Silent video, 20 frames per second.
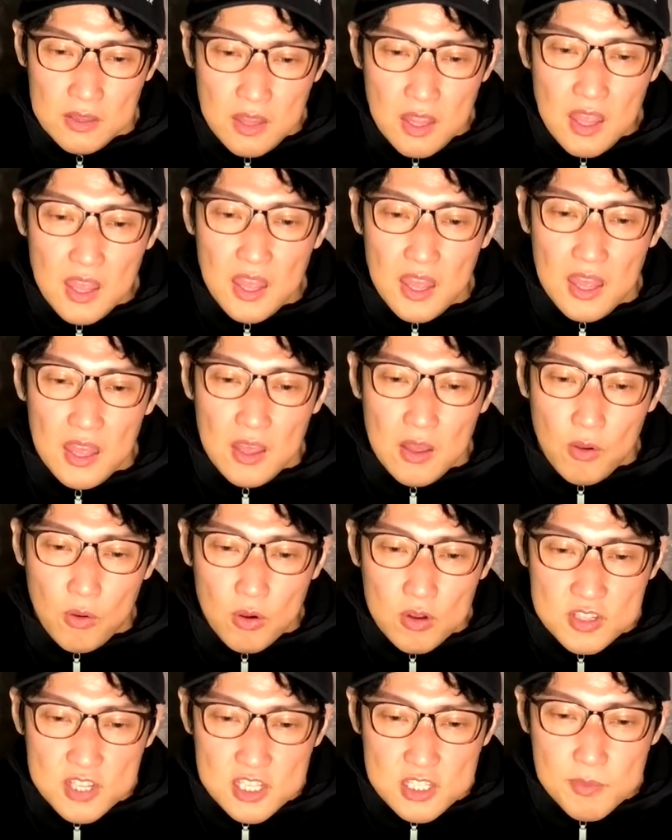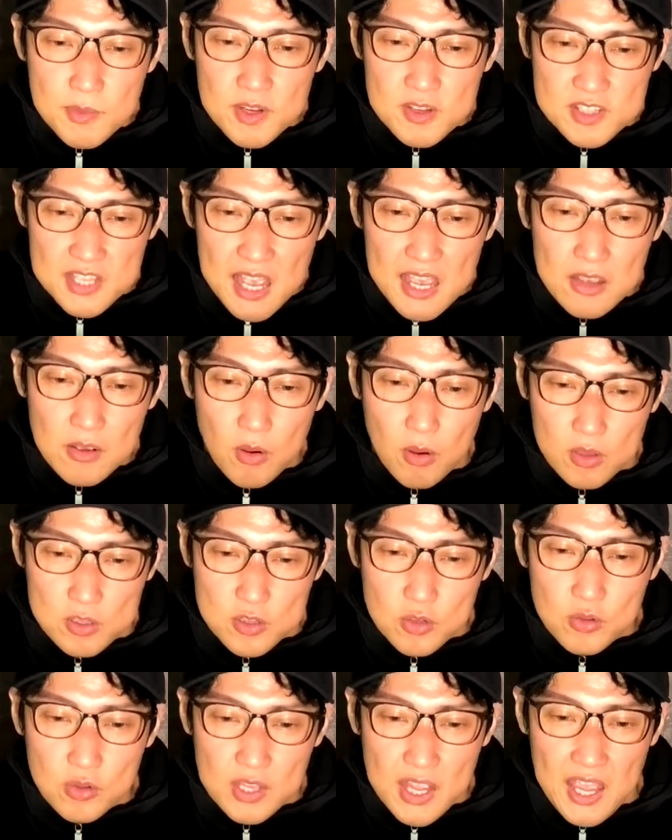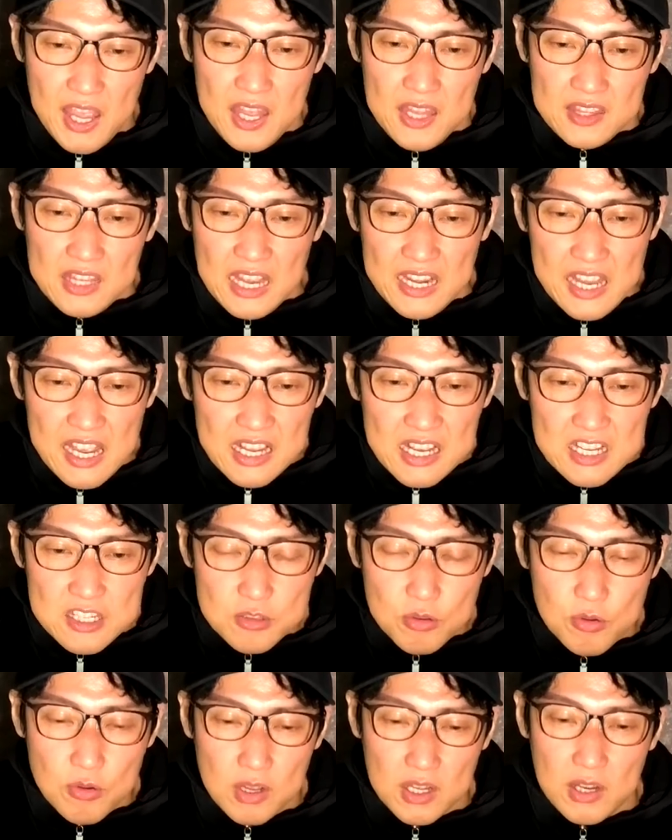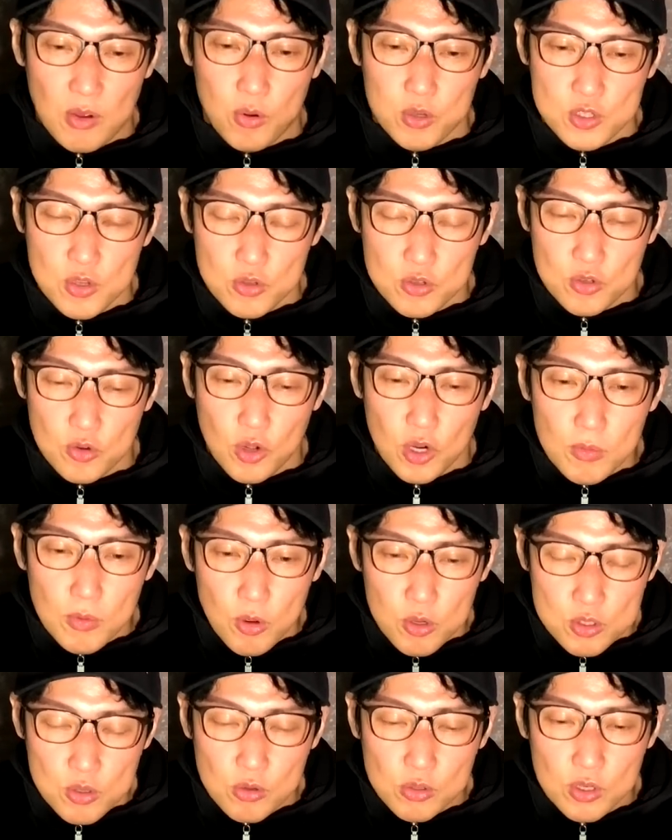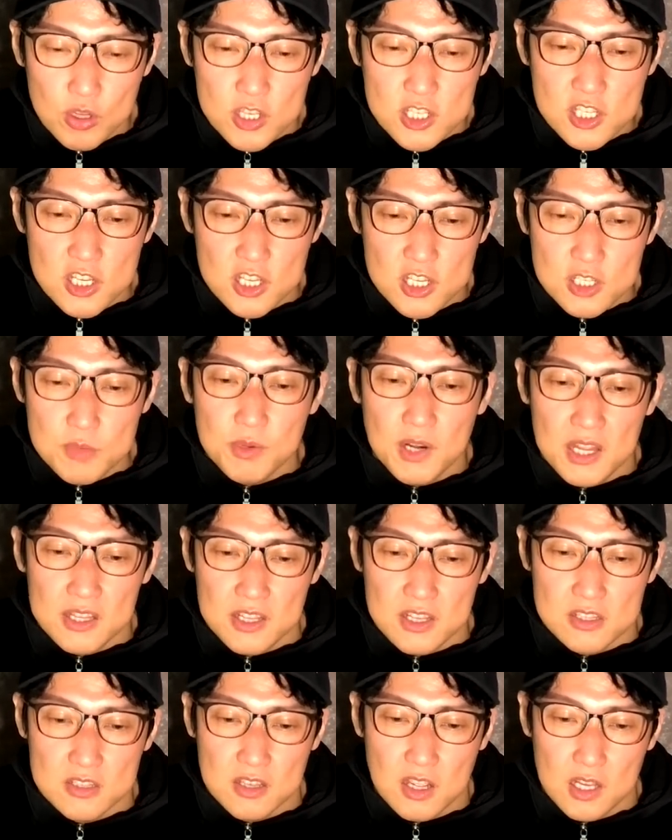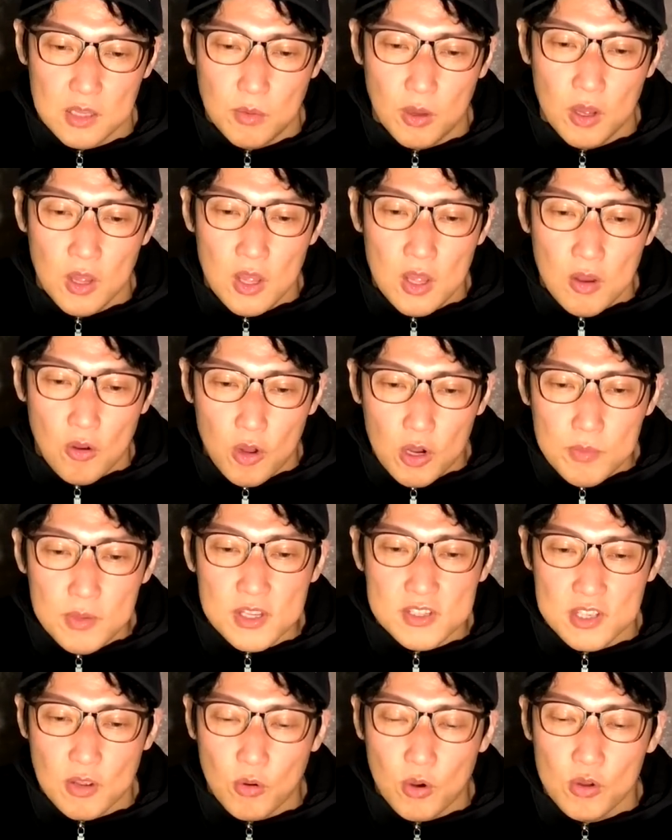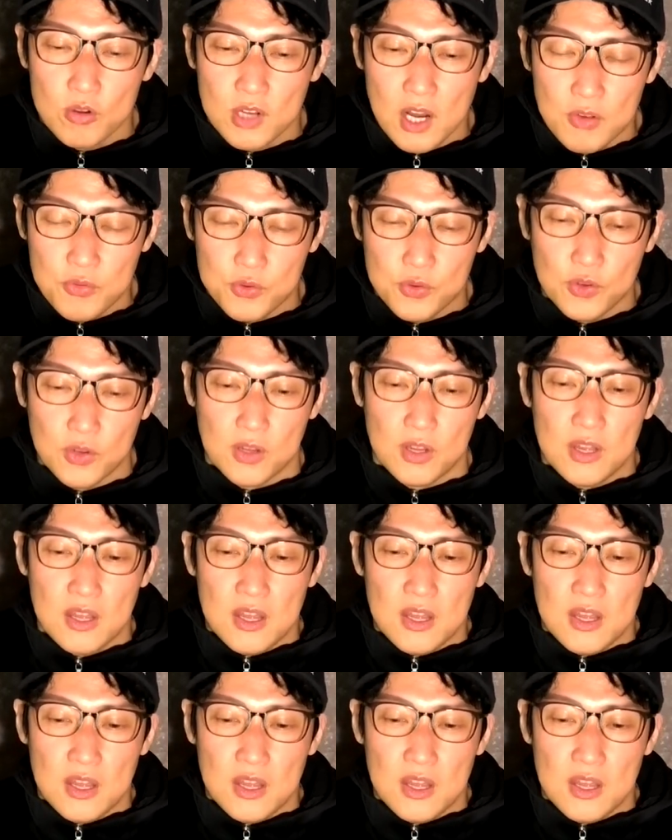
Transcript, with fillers: で、この説明の最後、ちょっとね、種明かしというかね、補足、これも補足の一部なんですけれども、これ見てください、このグラフ。